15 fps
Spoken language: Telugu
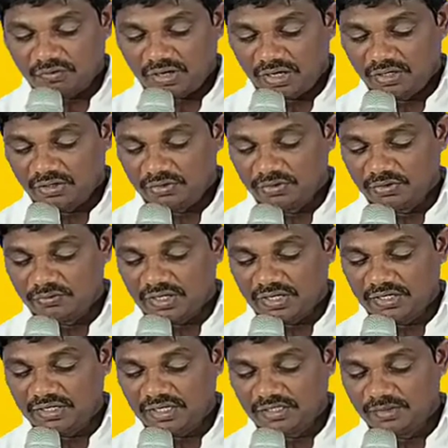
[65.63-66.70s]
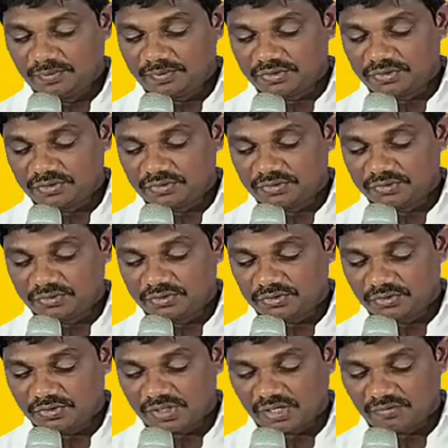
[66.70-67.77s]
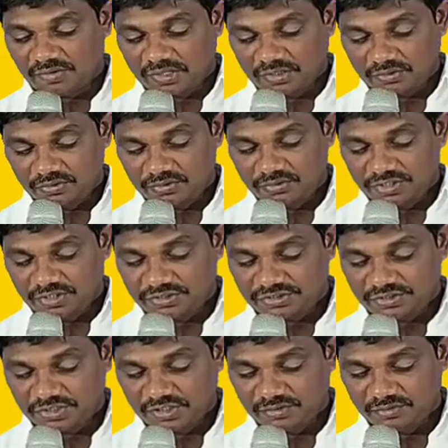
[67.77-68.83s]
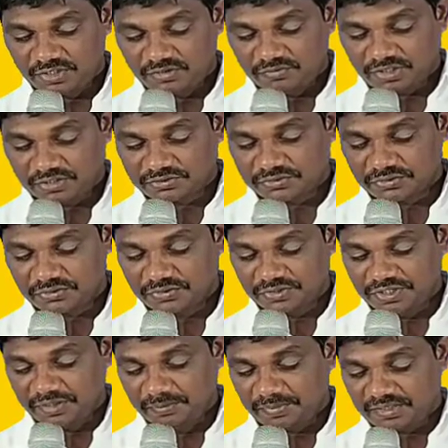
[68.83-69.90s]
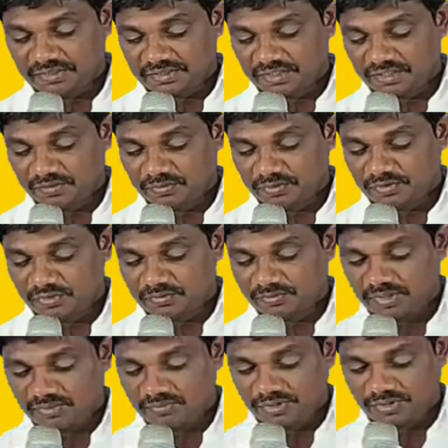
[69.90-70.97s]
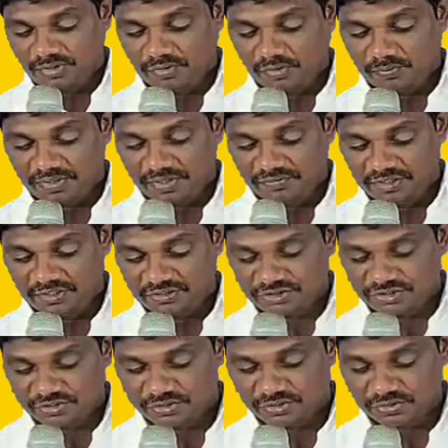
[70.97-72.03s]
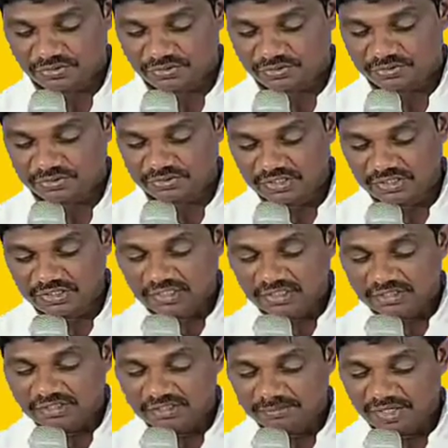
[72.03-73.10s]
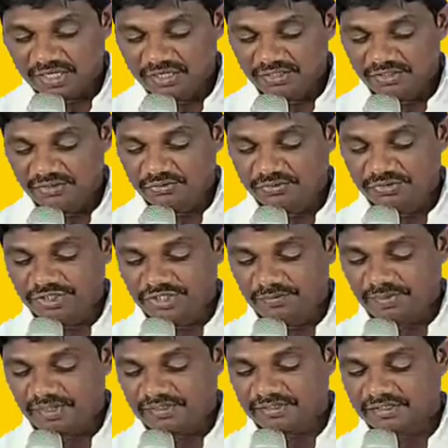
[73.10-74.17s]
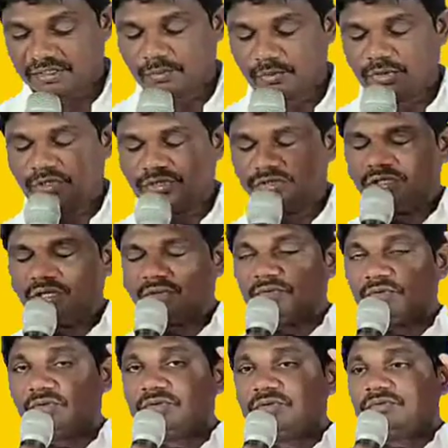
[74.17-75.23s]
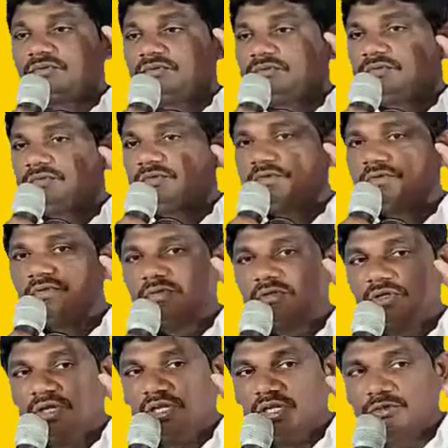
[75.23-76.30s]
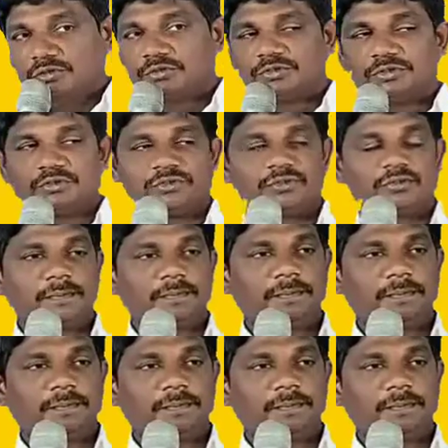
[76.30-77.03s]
వారును వారి అధిపతులను యోధవారును ఎరుషులేము నివాసులను ఈ పట్టణము గుమ్మములలో ప్రవేశింతురు మరియు ఈ పట్టణము నిత్యము నిలుచును